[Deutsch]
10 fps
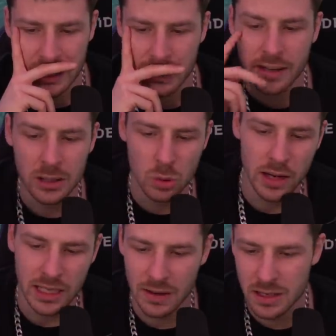Es wäre zu
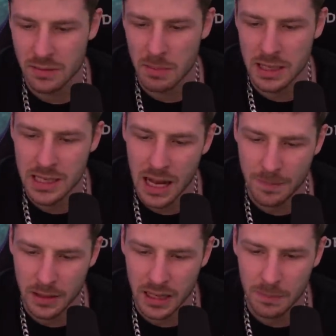leicht gewesen, wenn man hier
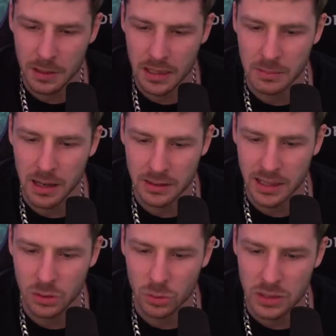einfach eine Rampe
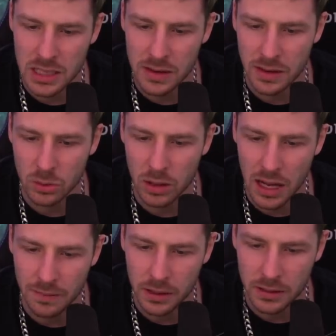hingemacht hätte und hier eventuell
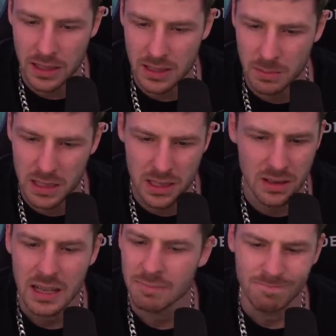einfach das ein
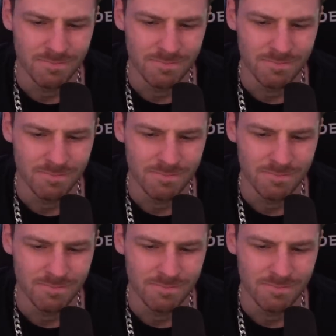bisschen